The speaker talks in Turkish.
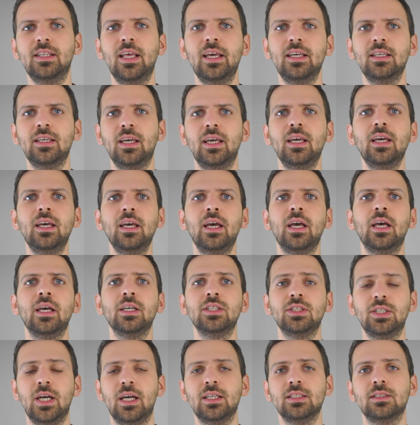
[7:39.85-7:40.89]
dengeyi
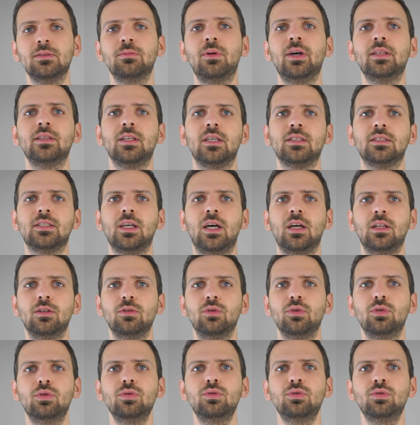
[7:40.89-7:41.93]
şanzımanla
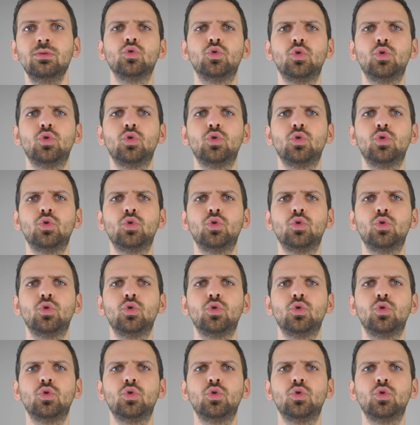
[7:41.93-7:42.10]
sağlıyoruz.